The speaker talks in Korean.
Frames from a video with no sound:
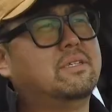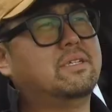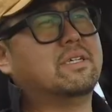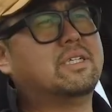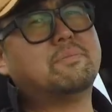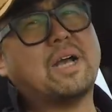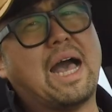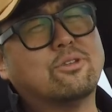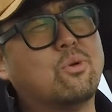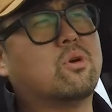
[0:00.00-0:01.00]
자,
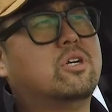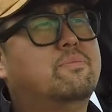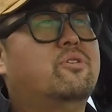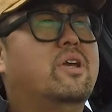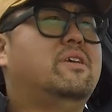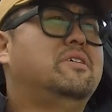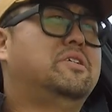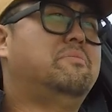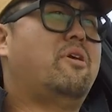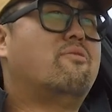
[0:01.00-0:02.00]
급가속, 급브레이킹
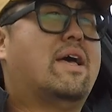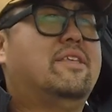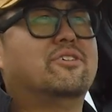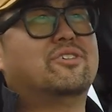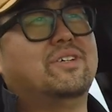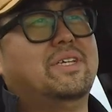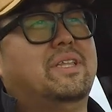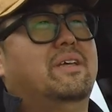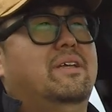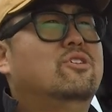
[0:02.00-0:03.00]
시 매우 안정적이다.